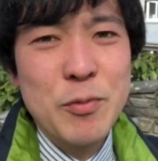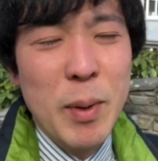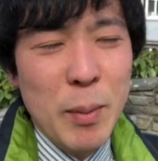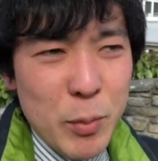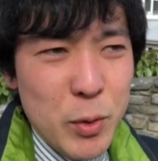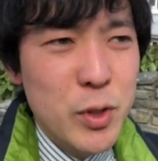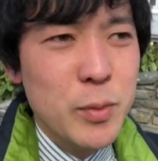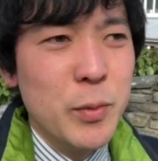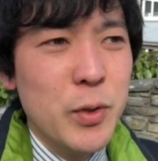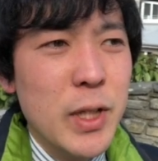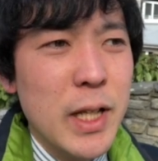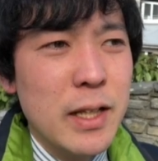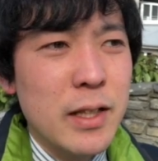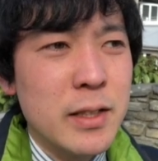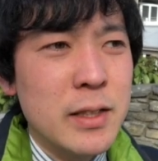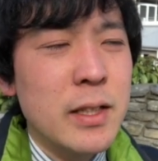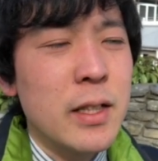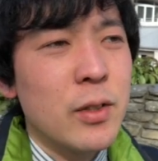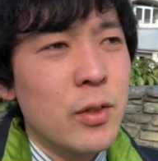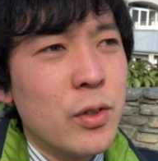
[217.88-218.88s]
まあ、僕もなん
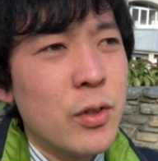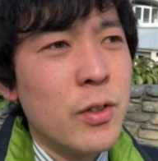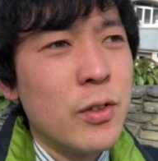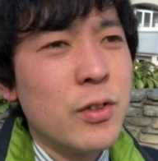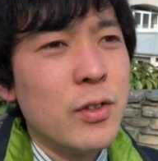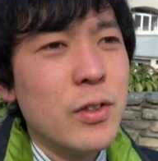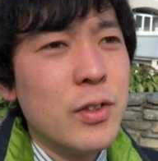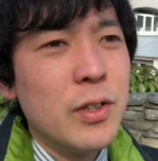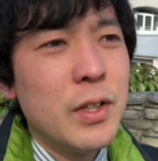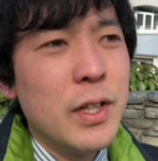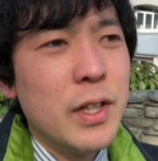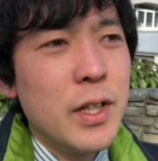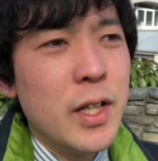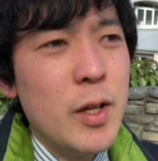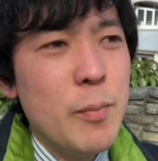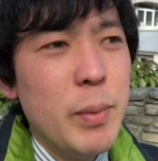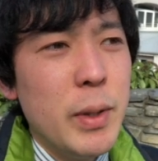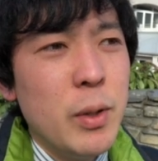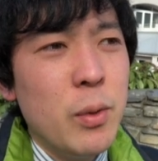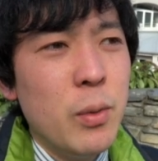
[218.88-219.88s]
ですけど
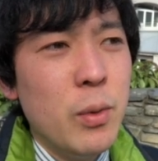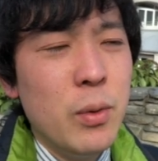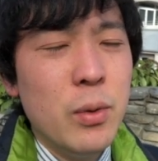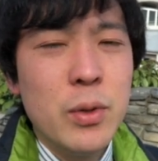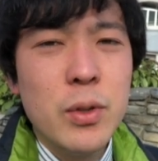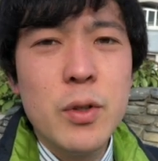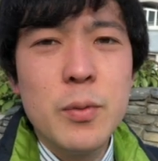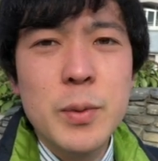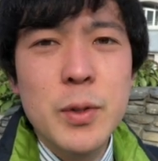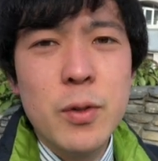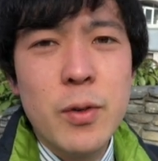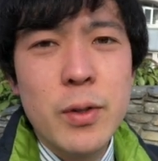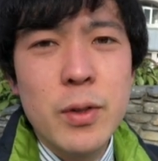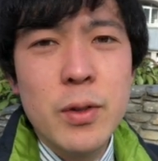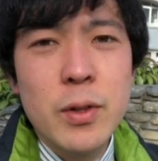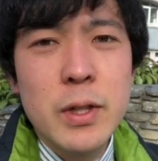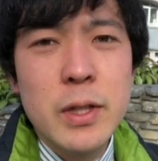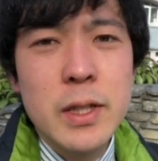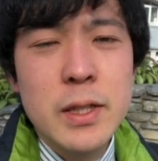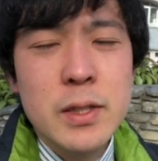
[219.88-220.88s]
やっぱり本を読むのっ
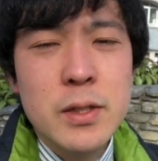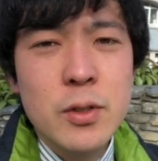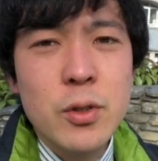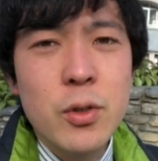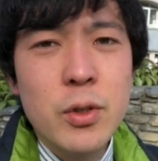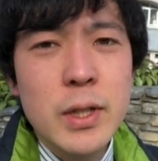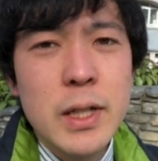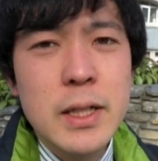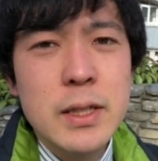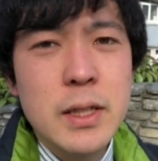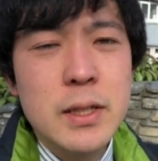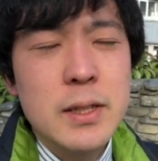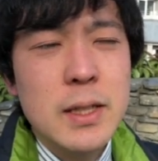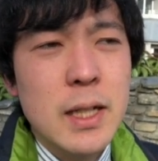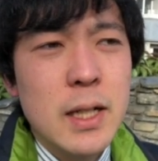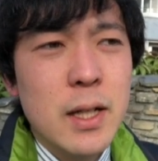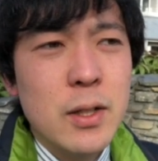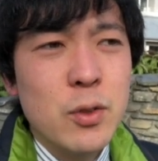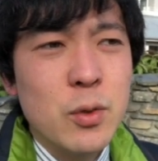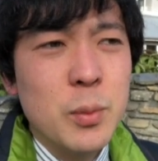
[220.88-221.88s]
てすごい大切
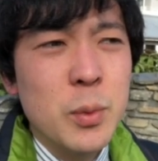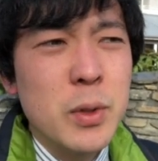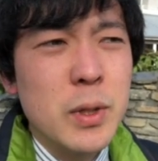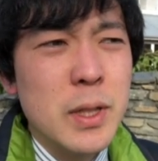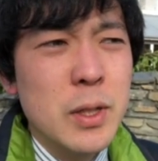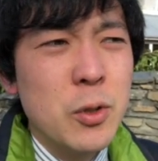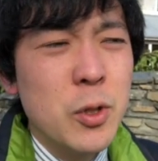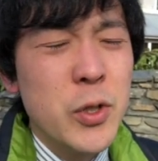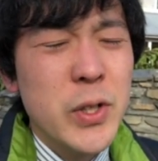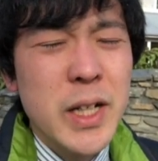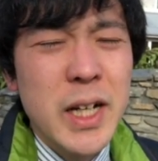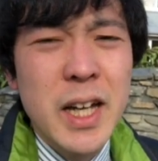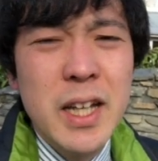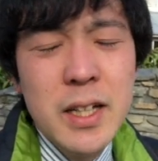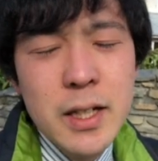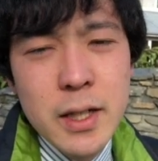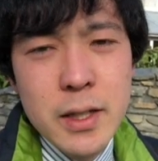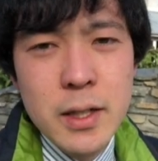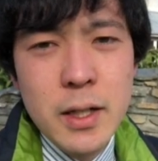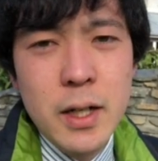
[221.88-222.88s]
だなと思ってこれは
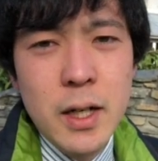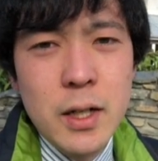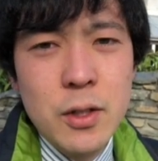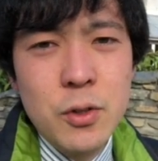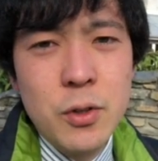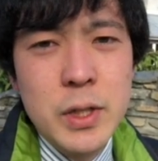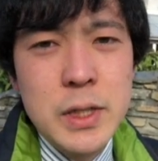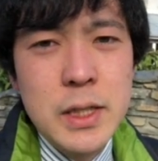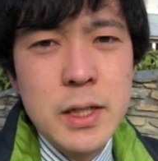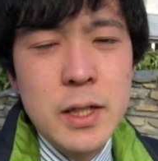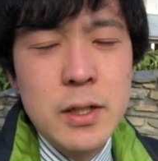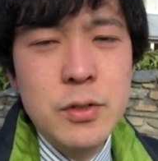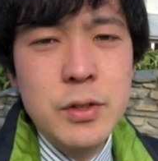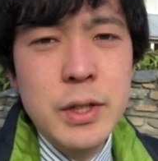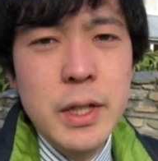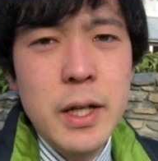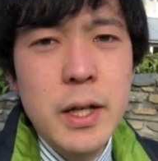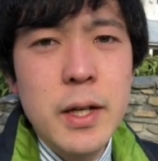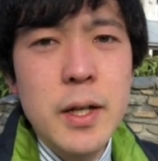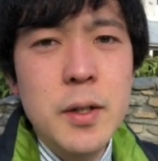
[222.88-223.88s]
海外だからとかじゃなく
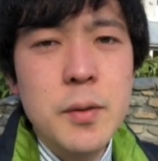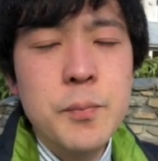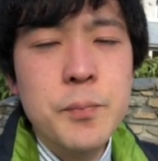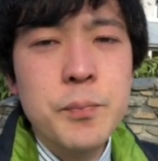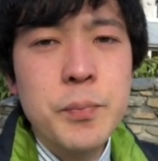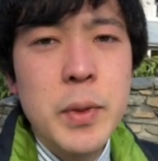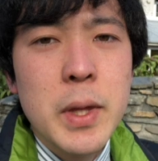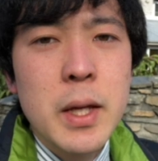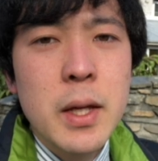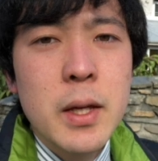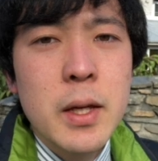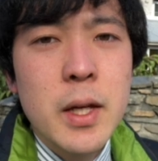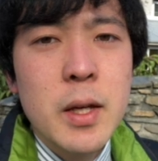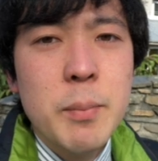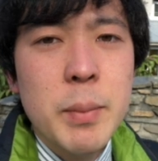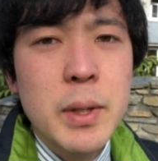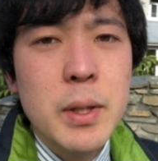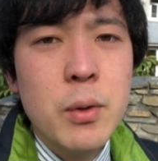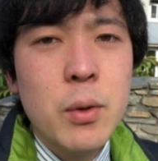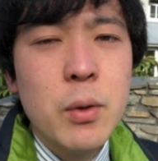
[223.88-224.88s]
て
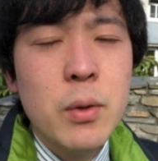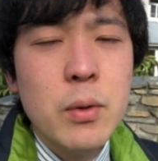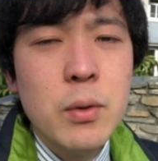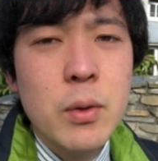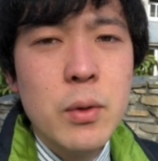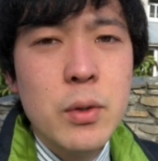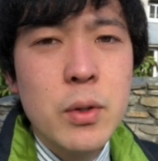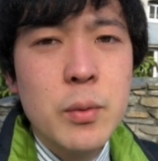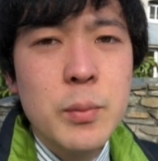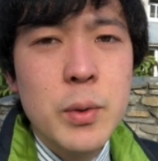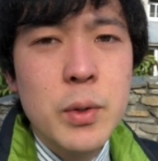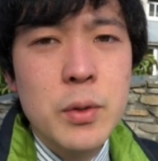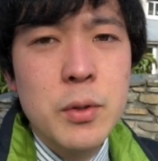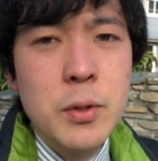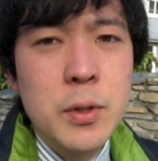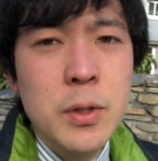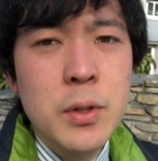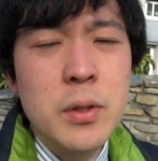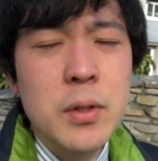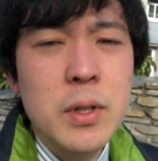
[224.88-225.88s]
やっぱり本を読むこ
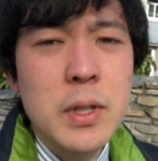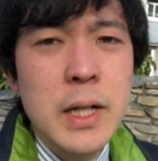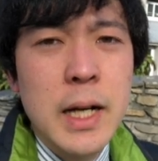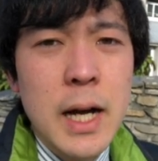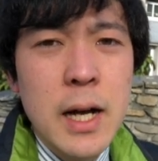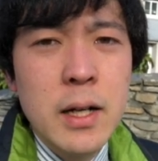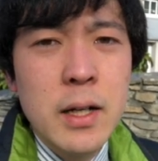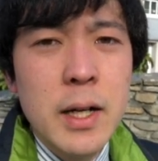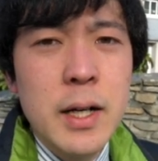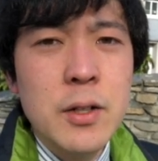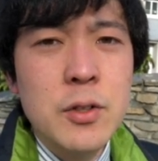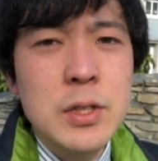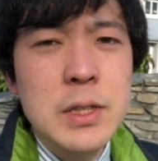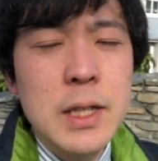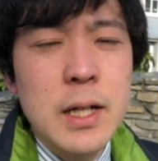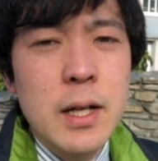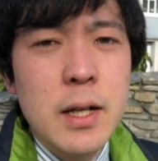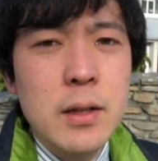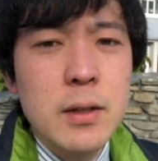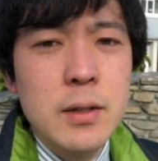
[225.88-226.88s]
とによって考える
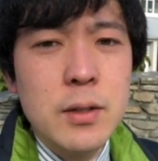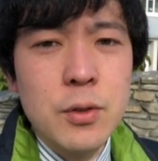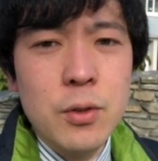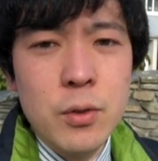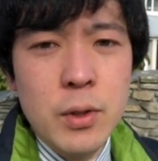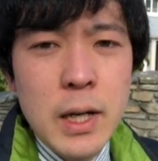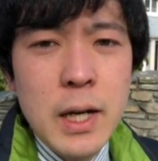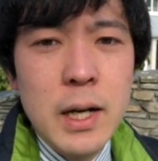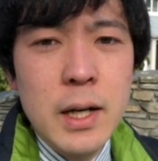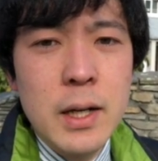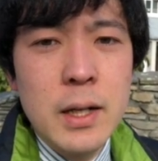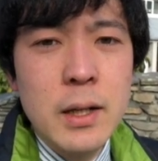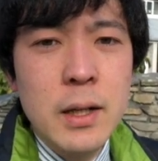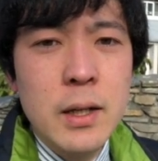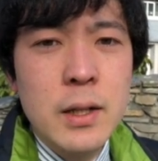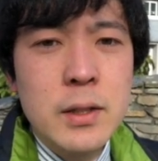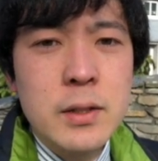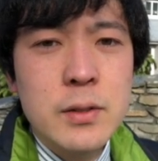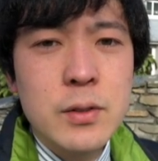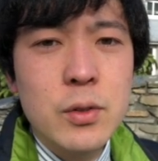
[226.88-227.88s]
力っていうのが
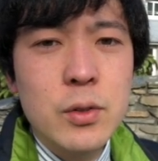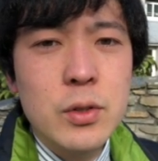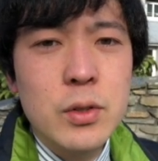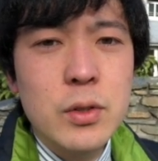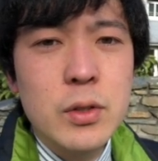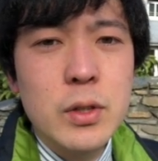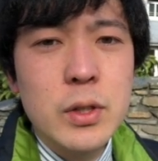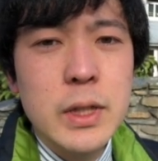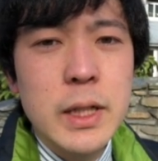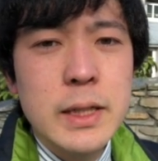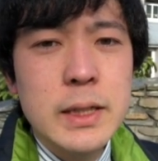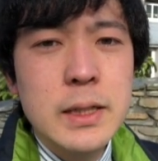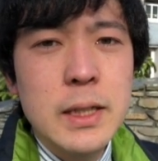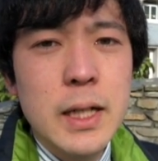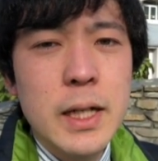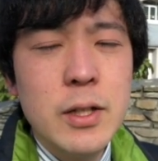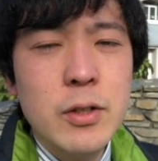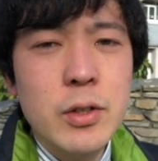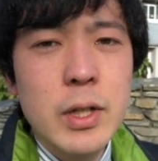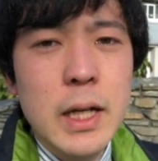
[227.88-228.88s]
すごく養
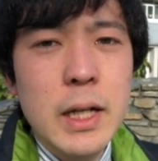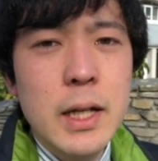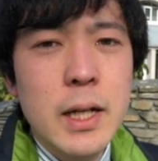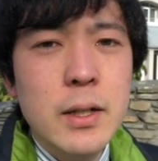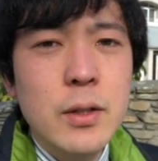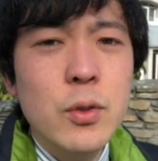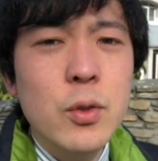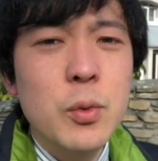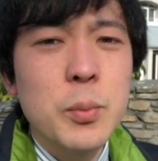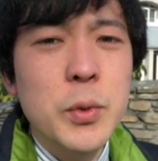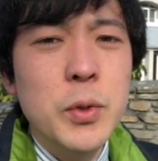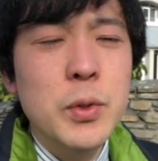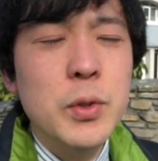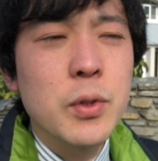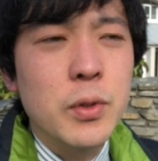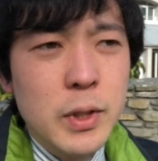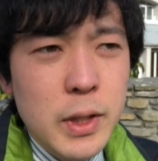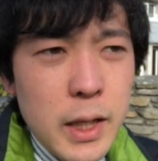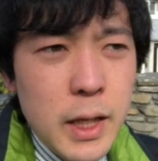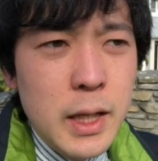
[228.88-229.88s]
えるかなと思う
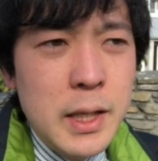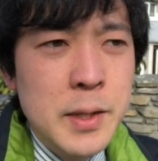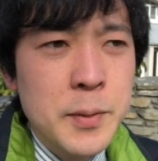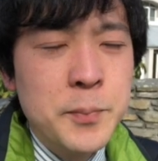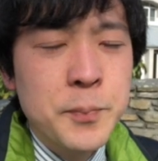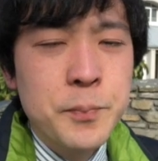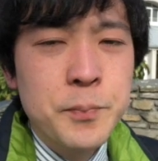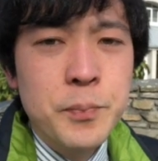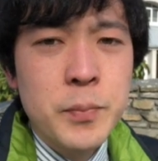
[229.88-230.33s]
ので